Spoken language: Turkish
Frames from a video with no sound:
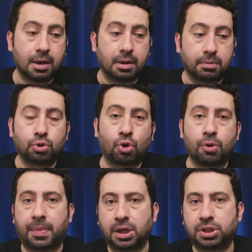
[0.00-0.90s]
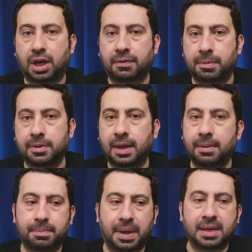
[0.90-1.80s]
bu yoğun maç
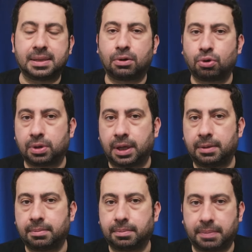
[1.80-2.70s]
takviminde benzer oyunla,